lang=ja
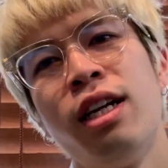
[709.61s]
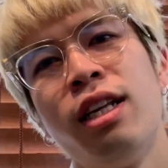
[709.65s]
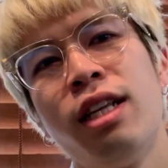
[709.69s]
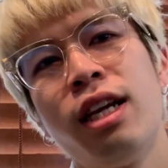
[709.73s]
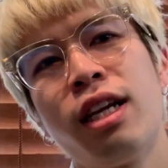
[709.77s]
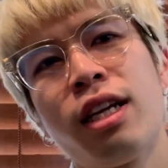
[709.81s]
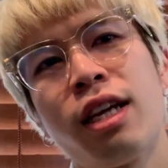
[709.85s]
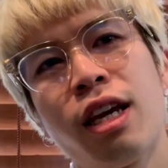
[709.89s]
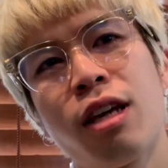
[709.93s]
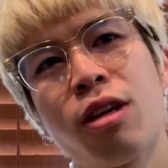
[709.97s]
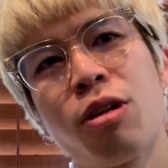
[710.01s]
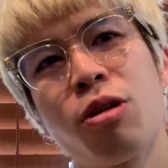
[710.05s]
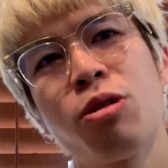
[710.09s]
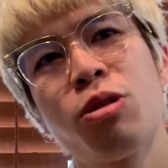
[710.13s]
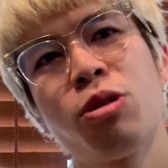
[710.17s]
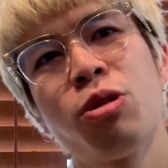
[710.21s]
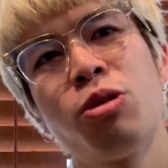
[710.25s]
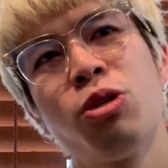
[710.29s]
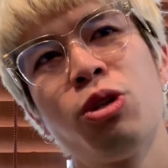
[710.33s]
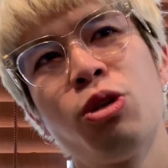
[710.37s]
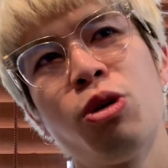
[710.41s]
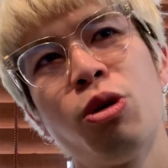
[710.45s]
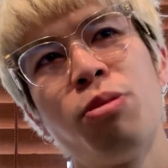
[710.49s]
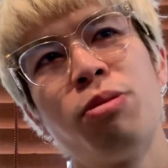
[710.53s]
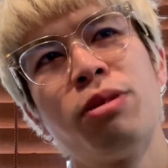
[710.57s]
で、結局そ
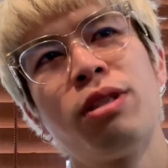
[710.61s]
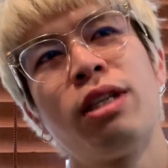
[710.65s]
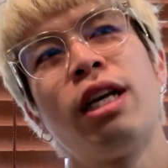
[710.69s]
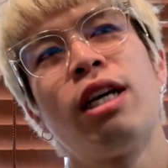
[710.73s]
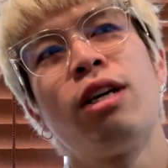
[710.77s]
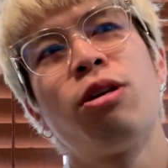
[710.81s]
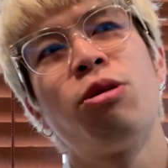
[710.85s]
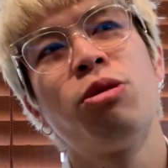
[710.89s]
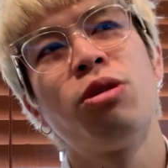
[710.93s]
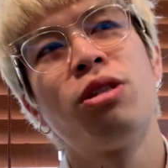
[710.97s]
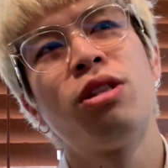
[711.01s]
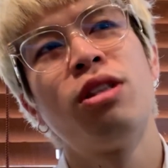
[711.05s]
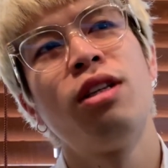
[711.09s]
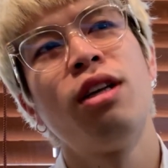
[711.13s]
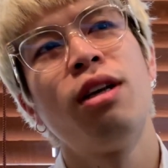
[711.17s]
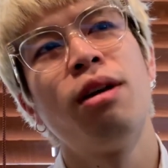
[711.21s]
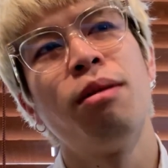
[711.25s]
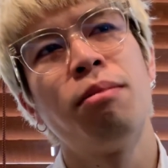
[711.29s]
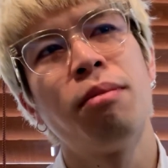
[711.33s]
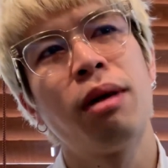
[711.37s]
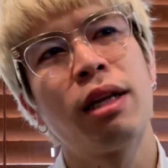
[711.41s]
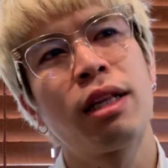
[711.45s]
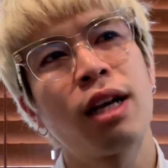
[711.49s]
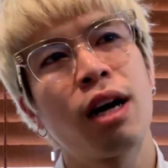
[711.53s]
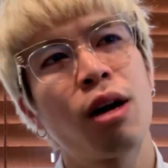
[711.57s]
のショーも成功して、
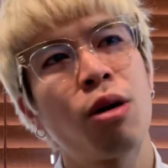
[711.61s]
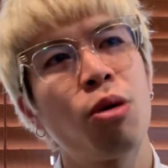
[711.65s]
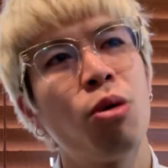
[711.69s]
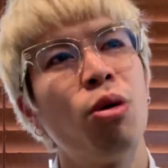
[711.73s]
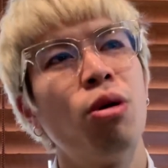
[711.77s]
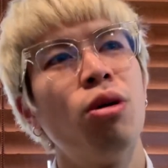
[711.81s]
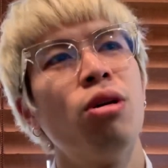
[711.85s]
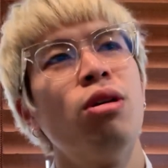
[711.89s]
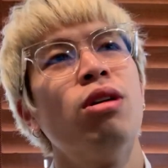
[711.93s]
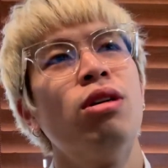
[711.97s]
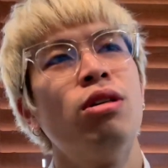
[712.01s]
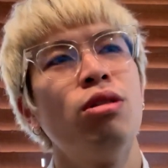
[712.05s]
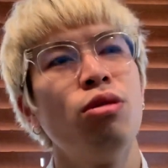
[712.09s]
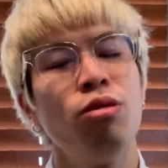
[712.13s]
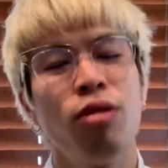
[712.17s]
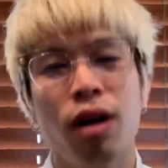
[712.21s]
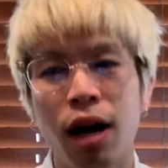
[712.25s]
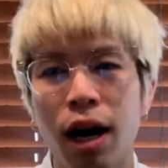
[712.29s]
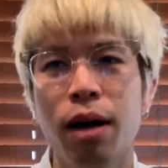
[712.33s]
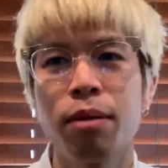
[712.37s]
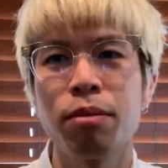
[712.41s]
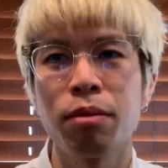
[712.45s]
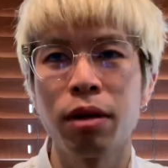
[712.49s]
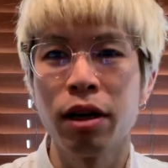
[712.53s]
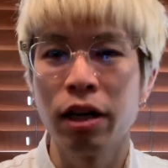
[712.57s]
またこう、う
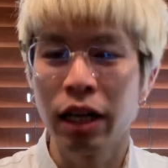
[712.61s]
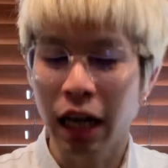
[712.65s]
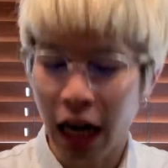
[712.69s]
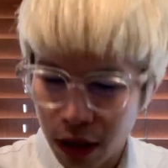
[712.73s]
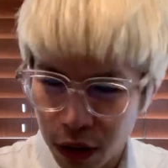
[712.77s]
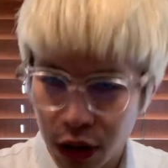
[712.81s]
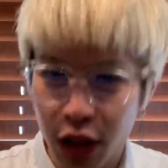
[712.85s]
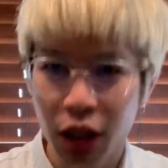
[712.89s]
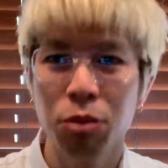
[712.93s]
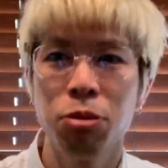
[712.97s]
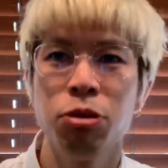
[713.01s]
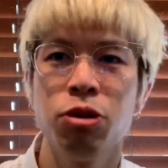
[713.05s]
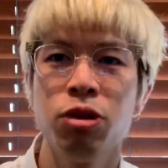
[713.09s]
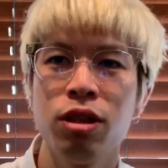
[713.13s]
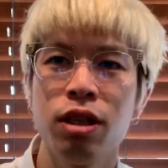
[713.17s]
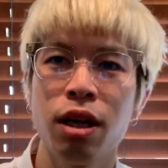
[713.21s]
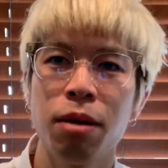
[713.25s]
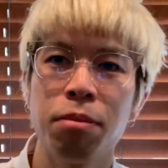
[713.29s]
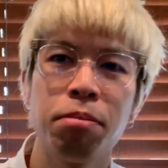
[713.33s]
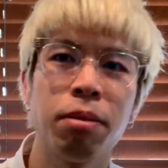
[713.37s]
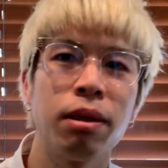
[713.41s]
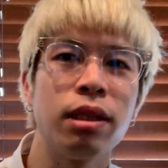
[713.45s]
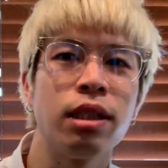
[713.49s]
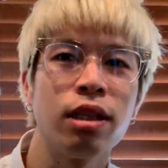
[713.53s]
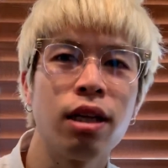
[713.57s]
わー、ラフシモンズ
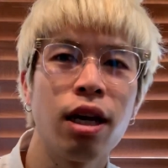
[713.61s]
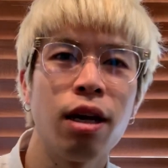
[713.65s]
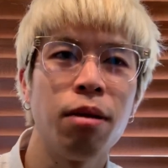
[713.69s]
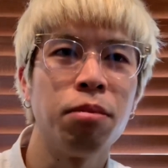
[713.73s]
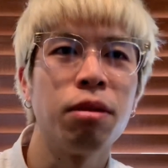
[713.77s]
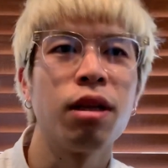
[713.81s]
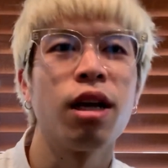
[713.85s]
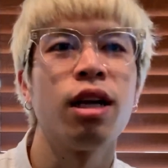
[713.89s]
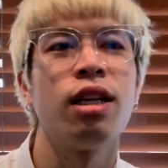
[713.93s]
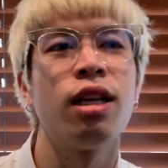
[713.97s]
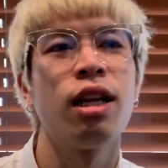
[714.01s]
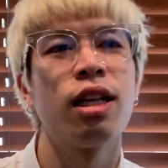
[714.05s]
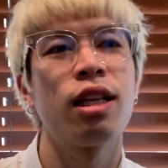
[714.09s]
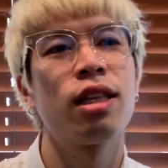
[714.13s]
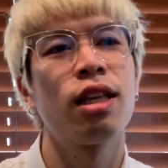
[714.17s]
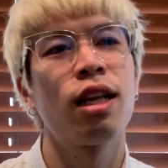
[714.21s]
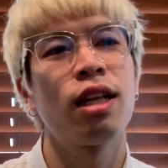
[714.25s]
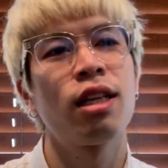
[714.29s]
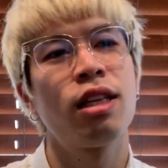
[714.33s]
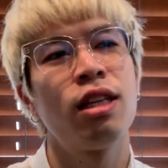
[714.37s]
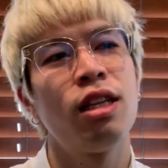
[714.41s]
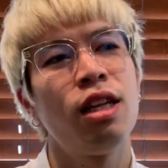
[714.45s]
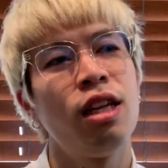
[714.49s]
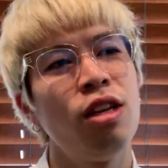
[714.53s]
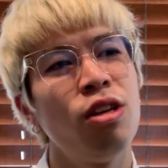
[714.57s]
やっぱすげえみたいになったっ
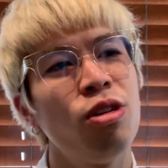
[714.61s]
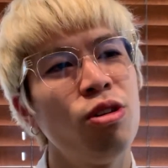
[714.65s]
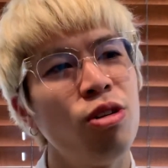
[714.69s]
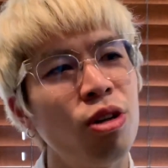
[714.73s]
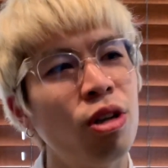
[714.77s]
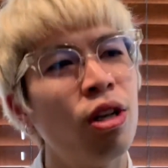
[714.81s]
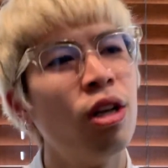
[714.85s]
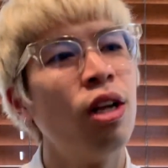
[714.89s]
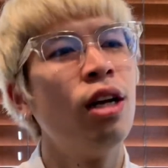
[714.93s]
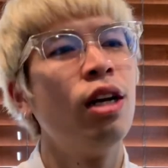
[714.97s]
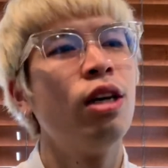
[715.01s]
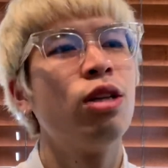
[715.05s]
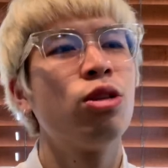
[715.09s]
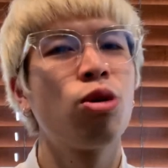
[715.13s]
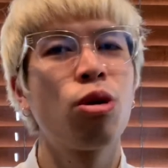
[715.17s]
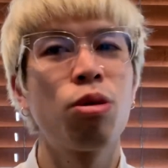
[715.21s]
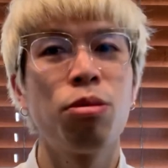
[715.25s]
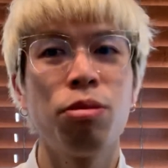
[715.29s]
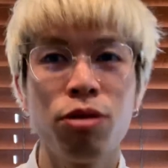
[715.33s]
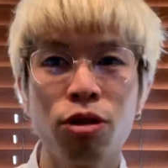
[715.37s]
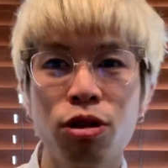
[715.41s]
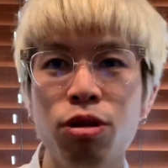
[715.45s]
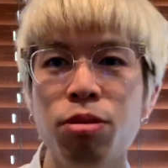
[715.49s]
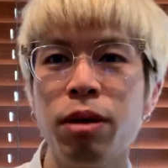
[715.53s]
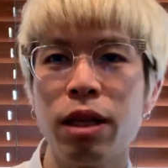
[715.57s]
ていう、そこ
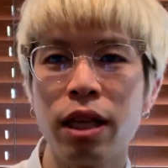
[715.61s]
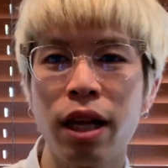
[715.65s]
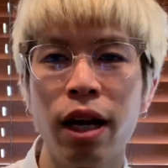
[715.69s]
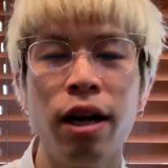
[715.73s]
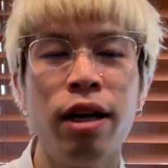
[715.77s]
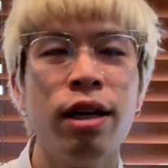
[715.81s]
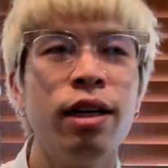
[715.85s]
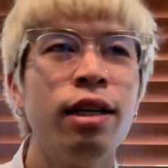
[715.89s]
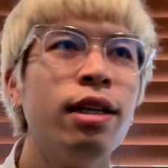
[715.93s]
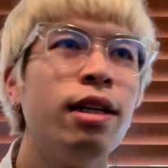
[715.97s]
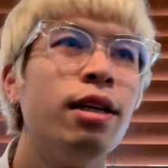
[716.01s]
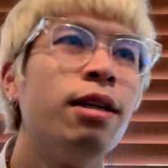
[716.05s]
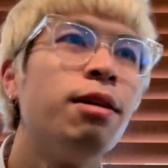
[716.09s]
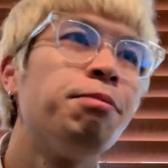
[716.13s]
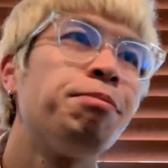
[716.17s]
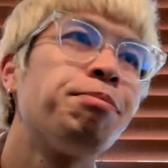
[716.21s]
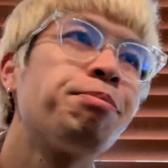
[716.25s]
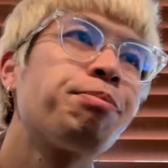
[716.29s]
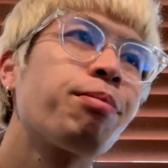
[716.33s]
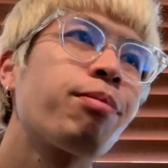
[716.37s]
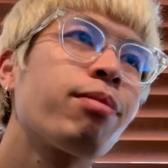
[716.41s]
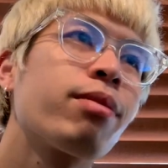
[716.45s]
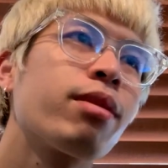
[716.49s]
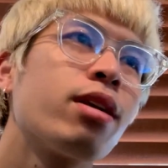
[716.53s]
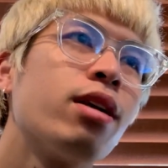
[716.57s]
も含めて、
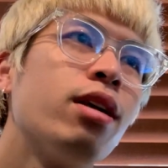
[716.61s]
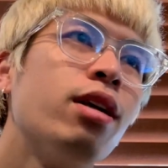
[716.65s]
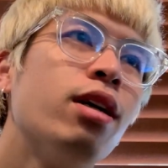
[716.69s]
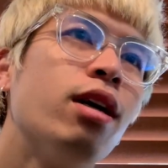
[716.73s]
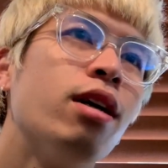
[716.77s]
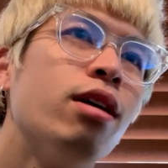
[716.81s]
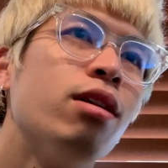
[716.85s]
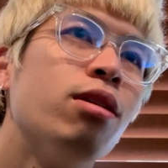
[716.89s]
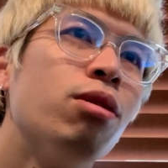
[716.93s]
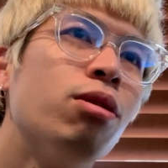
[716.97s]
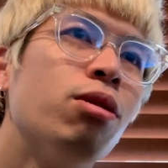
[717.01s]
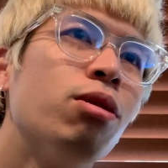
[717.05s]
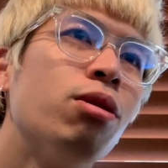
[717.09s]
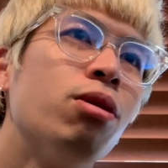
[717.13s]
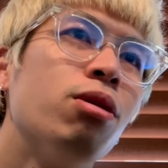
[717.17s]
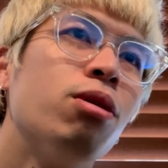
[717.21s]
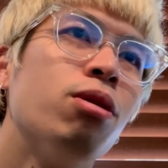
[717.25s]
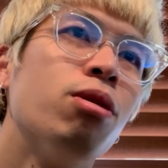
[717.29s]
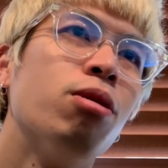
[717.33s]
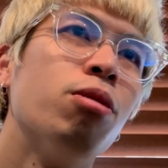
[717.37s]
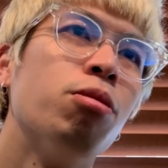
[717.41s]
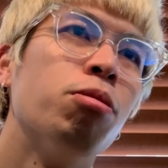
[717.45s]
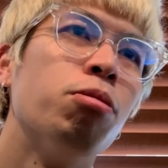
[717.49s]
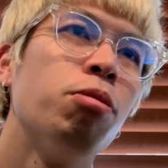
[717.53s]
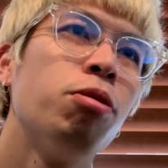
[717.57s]
あ
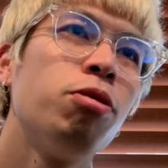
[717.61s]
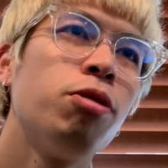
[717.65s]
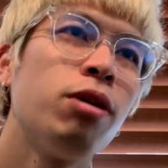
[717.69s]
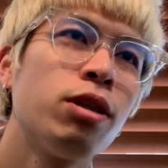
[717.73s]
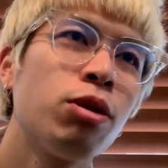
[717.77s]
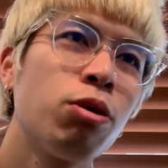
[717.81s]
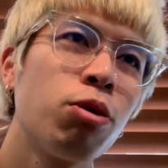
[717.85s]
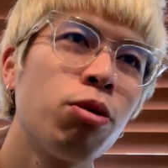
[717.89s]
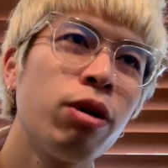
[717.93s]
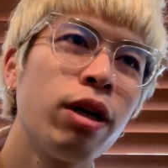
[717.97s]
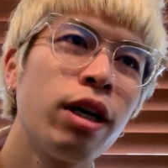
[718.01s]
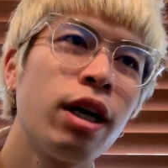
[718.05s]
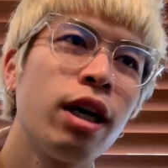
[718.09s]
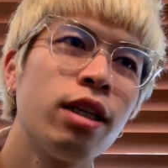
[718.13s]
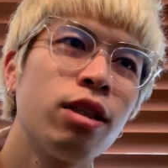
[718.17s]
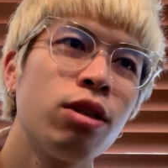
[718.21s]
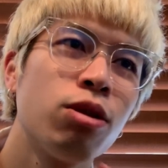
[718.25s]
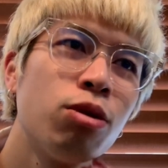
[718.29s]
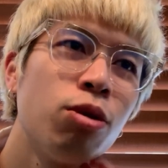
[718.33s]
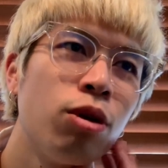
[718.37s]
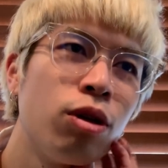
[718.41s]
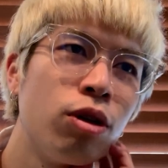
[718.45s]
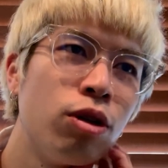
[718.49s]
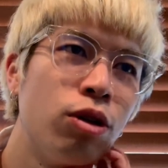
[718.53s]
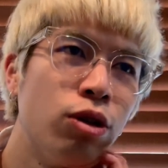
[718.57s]
のー、僕はそこがす
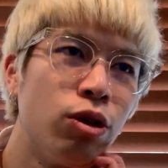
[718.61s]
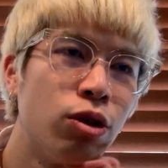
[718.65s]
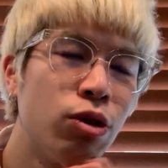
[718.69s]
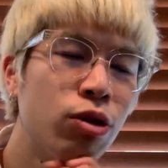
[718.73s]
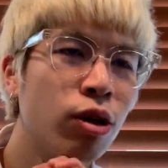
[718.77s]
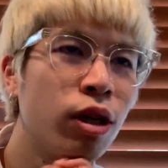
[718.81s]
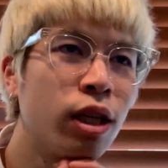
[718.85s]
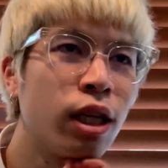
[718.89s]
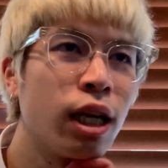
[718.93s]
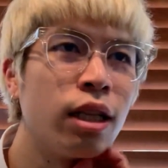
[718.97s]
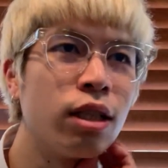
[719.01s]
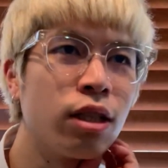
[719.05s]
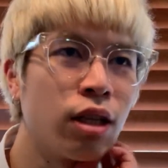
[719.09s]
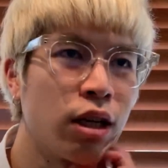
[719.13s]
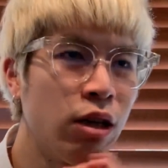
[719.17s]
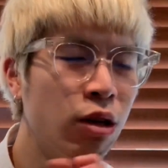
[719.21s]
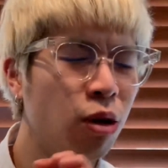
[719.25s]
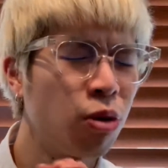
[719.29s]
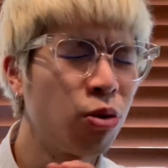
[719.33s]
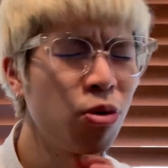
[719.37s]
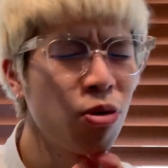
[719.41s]
ごいグッときたんですけど、